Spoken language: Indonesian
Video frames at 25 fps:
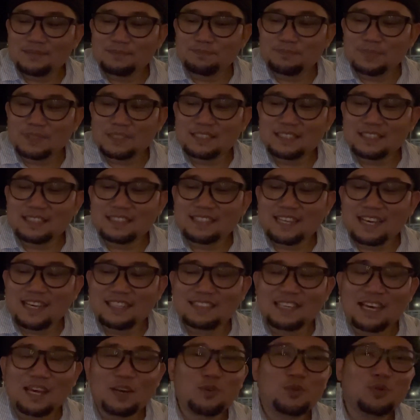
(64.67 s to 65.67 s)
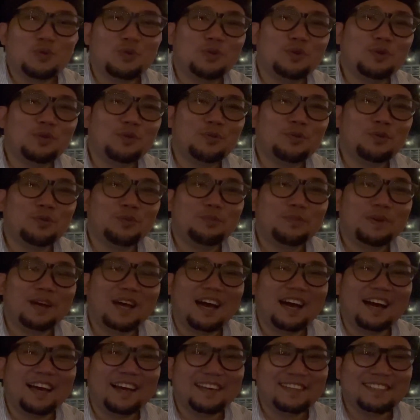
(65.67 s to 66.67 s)
pencinta sarung
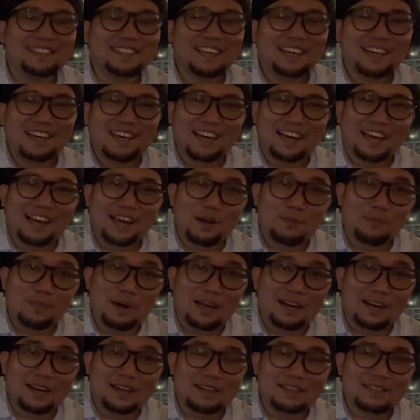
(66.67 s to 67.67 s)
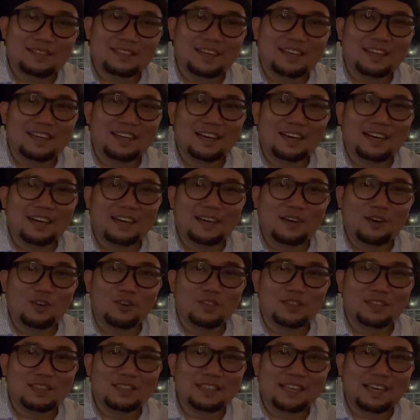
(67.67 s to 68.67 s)
BHS. Kayak kemarin saya
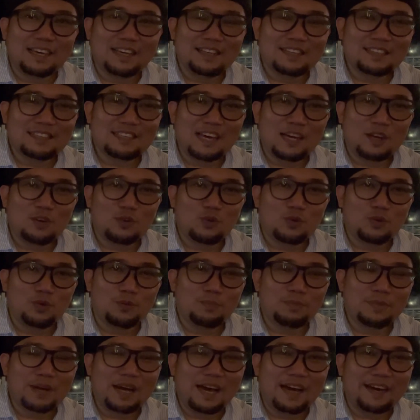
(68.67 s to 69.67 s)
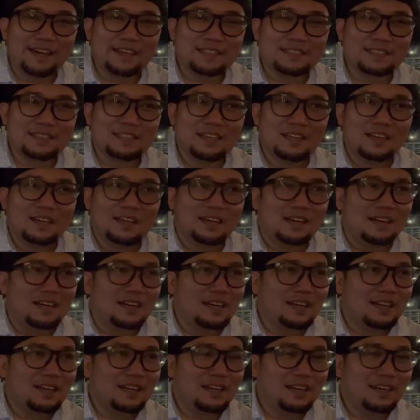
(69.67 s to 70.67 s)
ngonten sarung BHS
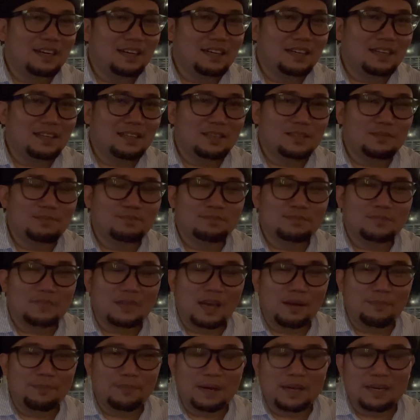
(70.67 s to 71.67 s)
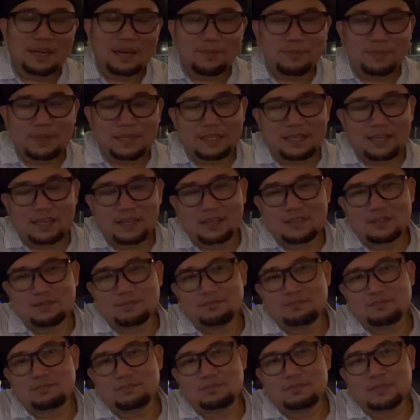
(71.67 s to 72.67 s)
eh, apa namanya
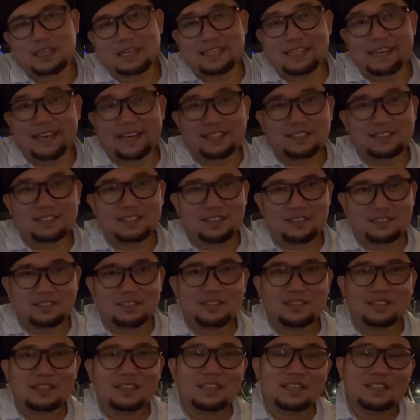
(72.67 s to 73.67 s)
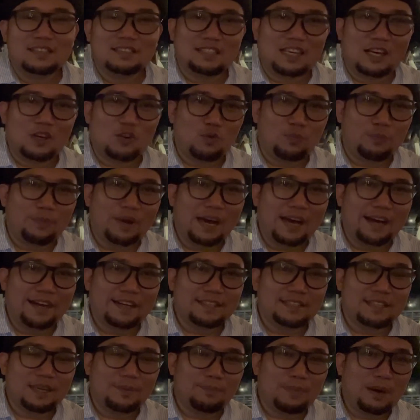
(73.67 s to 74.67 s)
reaction sarung
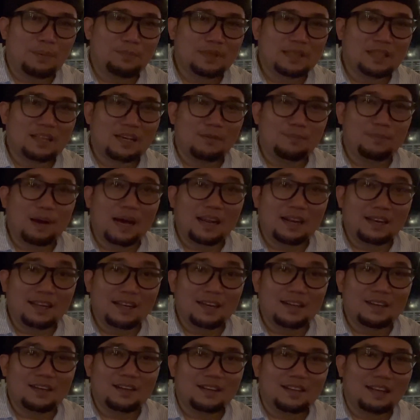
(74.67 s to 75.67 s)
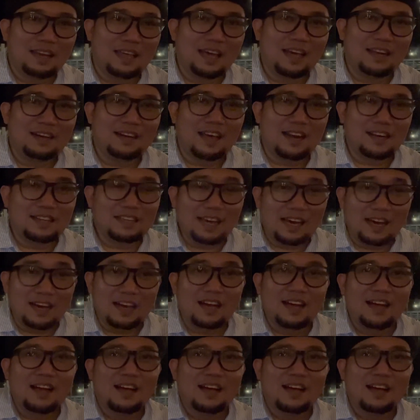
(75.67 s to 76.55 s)
BHS-nya Pak Menteri Bahlil Lahadalia